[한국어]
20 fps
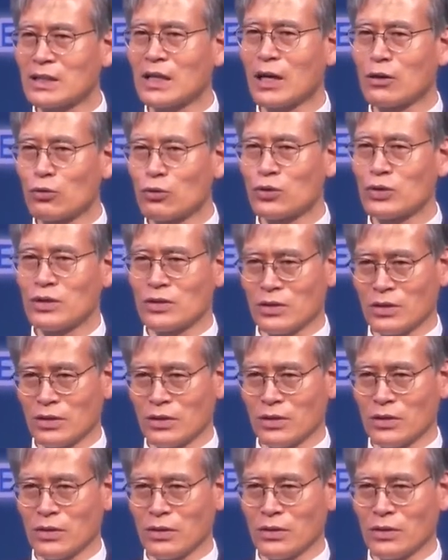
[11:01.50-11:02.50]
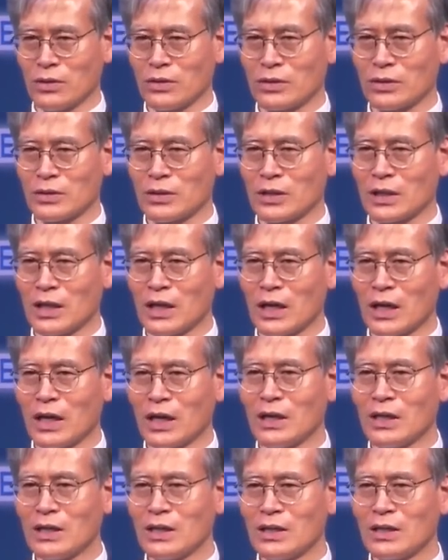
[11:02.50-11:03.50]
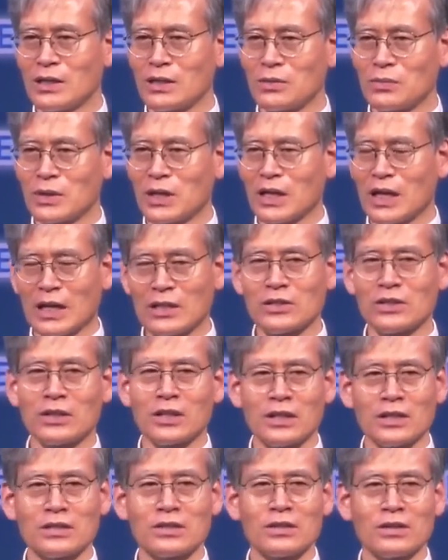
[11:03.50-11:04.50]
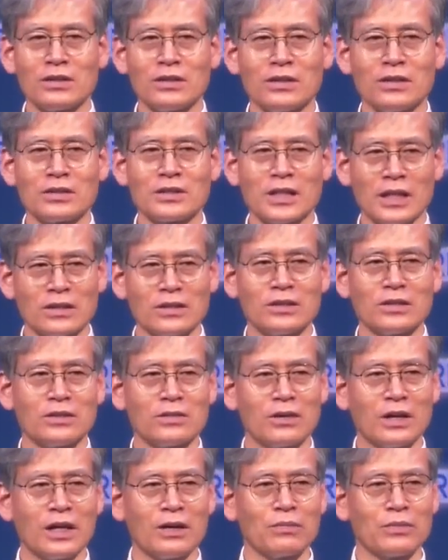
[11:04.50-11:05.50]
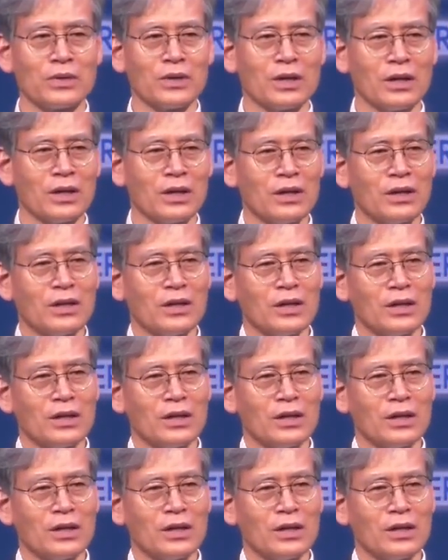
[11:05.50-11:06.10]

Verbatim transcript: 다루고 있어요. 그러니까 여러분들이 가정에서 자녀들과 함께